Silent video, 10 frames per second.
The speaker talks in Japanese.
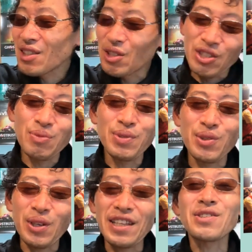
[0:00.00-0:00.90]
90
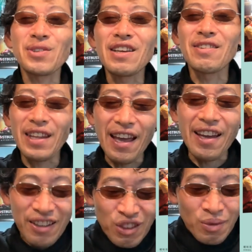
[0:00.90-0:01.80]
分とかですよね、今
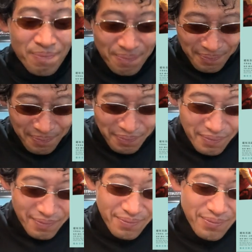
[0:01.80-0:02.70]
ね。
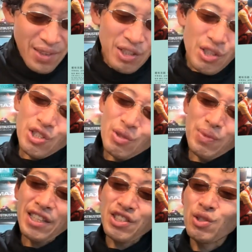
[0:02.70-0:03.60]
90
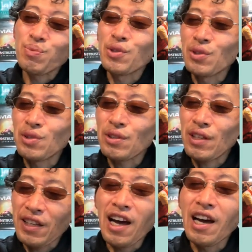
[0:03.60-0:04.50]
分、80分
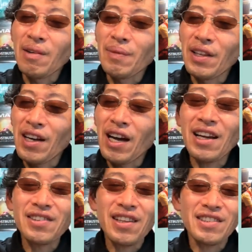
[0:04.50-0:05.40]
かな。まあ長
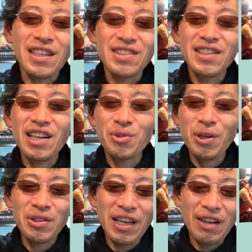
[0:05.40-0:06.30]
かったら3時間
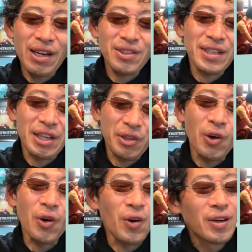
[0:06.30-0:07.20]
とかいう映画もあるんやけ
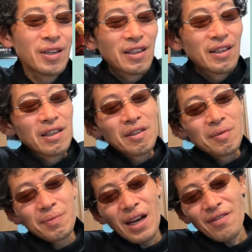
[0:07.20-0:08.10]
ど、
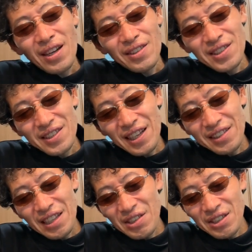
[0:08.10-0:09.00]
まあまあ2時
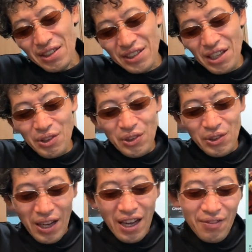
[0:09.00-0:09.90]
間っていう尺っていう
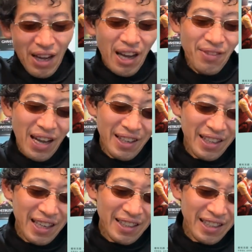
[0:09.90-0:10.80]
のはまあまあ
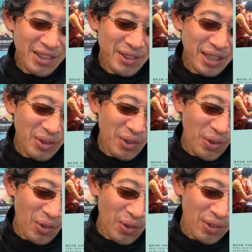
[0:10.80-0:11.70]
理解できるけ
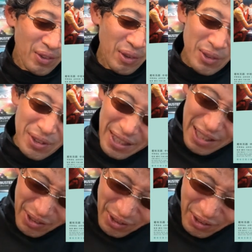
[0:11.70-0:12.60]
ど、この
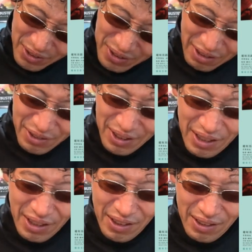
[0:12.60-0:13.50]
手の作
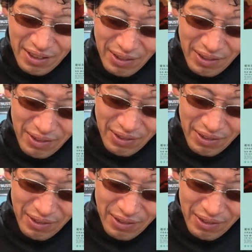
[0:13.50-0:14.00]
品